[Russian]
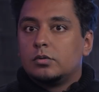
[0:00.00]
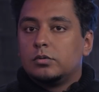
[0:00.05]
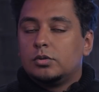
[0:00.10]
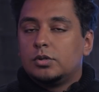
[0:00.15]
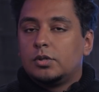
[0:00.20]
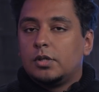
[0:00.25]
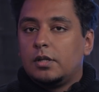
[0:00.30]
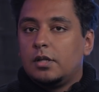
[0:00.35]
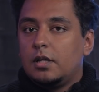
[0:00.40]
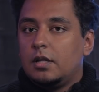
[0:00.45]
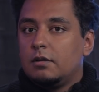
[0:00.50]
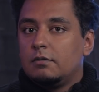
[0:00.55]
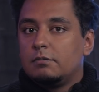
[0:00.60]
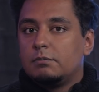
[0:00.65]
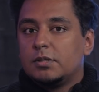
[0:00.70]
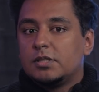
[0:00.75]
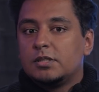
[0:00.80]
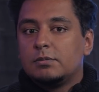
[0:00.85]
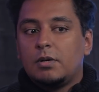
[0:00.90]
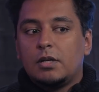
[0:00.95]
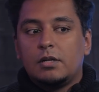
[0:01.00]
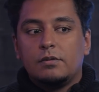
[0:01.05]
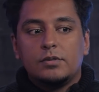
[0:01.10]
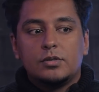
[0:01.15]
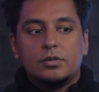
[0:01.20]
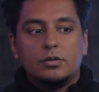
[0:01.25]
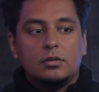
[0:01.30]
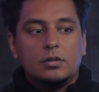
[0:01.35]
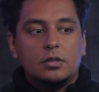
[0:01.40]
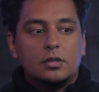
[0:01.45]
Слушай, она максимально
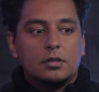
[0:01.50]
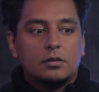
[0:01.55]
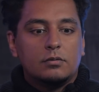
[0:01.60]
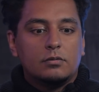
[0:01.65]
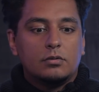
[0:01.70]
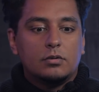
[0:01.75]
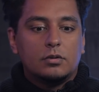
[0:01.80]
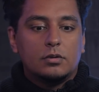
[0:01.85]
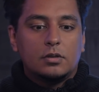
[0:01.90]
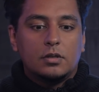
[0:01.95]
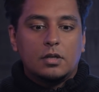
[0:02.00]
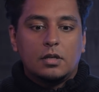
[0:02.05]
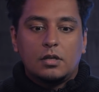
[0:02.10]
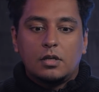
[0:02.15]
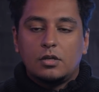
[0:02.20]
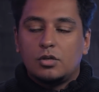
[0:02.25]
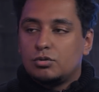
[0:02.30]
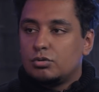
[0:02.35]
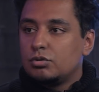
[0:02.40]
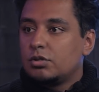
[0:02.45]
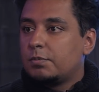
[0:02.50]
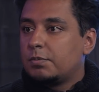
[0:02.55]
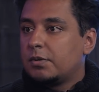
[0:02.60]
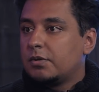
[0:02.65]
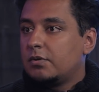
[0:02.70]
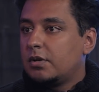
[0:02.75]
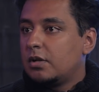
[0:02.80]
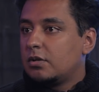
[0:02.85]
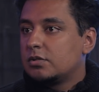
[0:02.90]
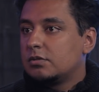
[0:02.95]
веселая, вот, я на ней шутки
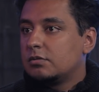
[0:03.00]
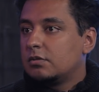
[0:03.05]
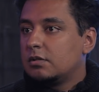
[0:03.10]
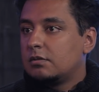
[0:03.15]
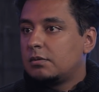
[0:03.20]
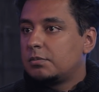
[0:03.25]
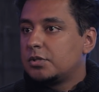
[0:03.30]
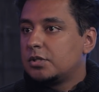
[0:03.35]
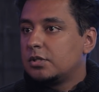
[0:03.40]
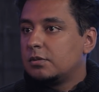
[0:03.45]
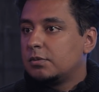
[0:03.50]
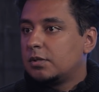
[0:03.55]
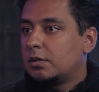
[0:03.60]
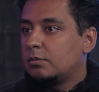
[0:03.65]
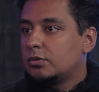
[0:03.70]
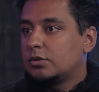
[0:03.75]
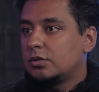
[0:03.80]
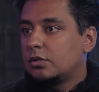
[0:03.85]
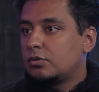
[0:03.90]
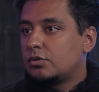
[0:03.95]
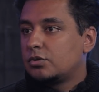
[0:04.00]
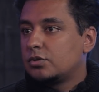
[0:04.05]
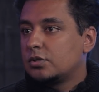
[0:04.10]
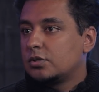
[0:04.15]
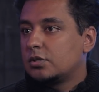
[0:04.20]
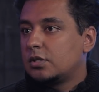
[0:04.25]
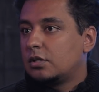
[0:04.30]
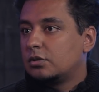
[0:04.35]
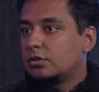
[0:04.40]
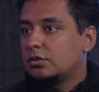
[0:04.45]
проверяю свои вообще, потому что я точно
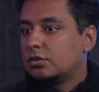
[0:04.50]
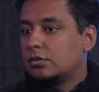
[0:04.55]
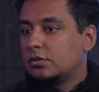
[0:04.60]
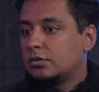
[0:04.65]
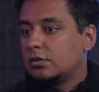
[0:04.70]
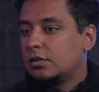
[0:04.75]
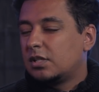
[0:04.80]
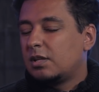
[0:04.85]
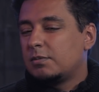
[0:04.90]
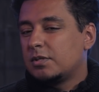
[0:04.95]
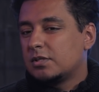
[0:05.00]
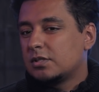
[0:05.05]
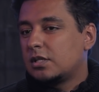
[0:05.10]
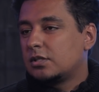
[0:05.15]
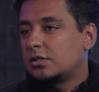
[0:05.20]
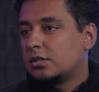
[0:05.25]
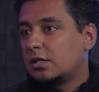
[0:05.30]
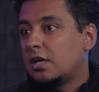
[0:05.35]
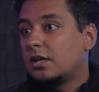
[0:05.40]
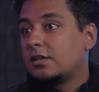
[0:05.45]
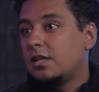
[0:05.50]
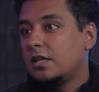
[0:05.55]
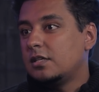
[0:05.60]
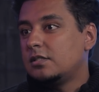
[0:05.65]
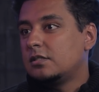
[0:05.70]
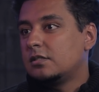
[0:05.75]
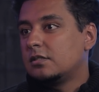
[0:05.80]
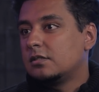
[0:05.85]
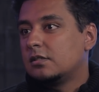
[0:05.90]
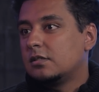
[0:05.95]
знаю, что она мне скажет, как
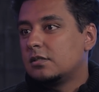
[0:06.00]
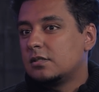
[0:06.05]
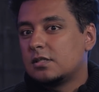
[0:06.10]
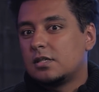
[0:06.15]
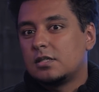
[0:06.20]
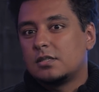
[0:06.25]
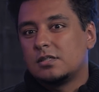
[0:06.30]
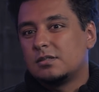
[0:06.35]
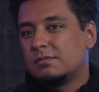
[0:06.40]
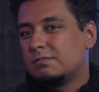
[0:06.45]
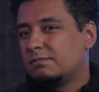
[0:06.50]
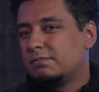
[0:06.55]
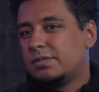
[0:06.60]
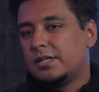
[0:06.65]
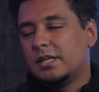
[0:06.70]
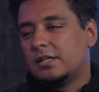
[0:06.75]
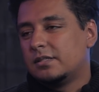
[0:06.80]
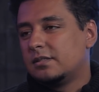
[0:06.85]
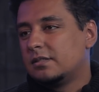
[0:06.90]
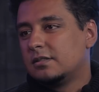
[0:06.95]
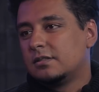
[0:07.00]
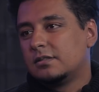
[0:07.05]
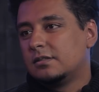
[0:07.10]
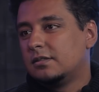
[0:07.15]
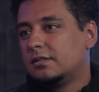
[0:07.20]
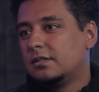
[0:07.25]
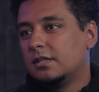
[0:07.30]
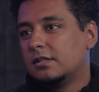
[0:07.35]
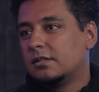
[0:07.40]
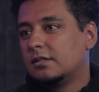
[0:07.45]
есть, скажет, блядь,
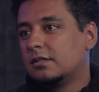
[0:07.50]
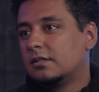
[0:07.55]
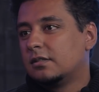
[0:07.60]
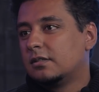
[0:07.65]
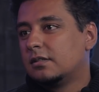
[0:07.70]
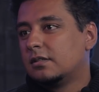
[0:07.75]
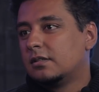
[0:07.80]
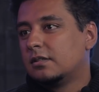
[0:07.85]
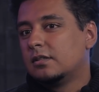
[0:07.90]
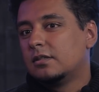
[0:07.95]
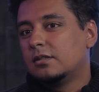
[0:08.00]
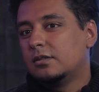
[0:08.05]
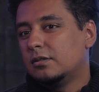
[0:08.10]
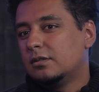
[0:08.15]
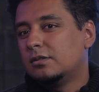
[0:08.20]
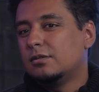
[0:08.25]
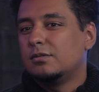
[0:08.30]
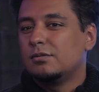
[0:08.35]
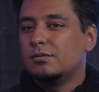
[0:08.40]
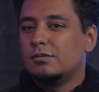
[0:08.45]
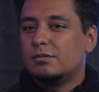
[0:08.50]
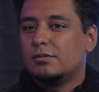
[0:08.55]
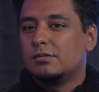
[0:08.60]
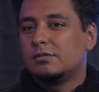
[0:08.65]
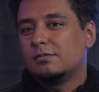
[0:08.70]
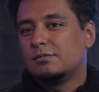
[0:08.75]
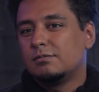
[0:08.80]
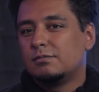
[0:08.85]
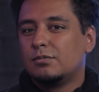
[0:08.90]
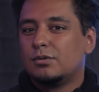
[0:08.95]
нет. Ну,
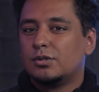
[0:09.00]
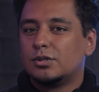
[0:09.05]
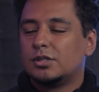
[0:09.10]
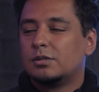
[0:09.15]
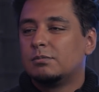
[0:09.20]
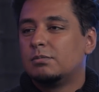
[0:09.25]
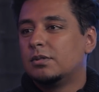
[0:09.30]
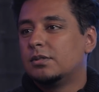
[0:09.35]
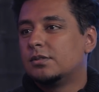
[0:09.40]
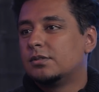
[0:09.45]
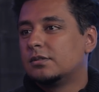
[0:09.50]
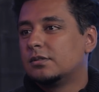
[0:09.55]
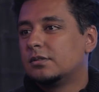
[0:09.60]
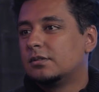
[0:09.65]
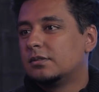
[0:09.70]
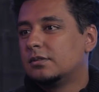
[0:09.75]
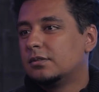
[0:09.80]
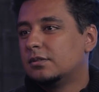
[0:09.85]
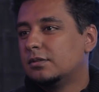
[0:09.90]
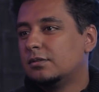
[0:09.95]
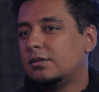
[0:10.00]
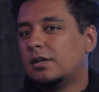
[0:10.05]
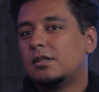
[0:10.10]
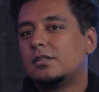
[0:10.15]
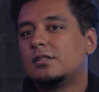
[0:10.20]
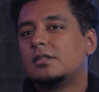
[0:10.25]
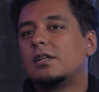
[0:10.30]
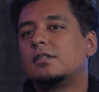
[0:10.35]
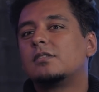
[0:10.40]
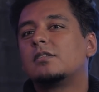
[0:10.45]
может быть. Ну,
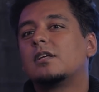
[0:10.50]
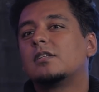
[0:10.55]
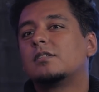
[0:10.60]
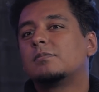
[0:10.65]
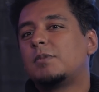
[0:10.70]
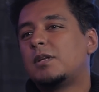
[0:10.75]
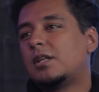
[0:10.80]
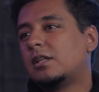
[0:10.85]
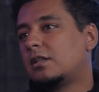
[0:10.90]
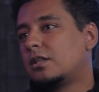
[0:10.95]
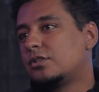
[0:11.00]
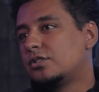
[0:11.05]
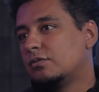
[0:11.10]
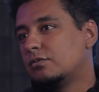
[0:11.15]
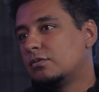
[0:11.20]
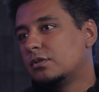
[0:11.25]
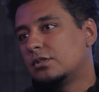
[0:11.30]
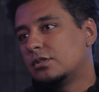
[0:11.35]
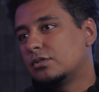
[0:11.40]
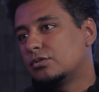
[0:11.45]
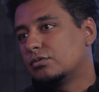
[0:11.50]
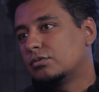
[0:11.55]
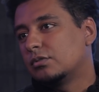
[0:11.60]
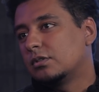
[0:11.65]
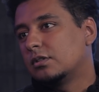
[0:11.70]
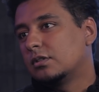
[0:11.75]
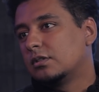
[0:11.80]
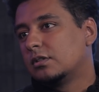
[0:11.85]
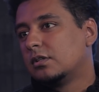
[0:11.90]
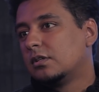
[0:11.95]
а, а, а, смотря для чего эта
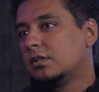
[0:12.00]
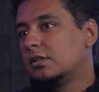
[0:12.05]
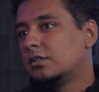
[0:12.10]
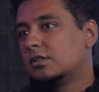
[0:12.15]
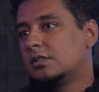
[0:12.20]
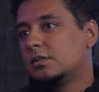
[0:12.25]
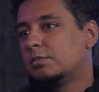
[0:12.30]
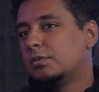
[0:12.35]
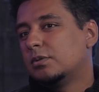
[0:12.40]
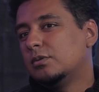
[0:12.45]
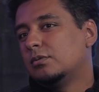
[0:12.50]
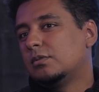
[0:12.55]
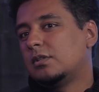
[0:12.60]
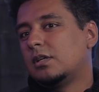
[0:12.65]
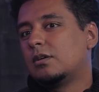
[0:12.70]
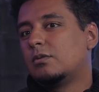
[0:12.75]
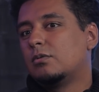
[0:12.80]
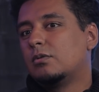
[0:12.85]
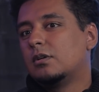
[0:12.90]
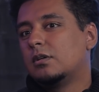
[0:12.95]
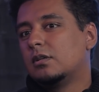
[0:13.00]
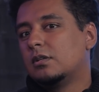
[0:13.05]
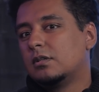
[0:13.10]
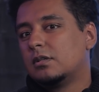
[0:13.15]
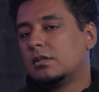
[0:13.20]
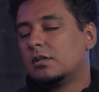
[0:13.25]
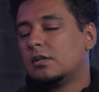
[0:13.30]
шутка. Типа, ну, такое.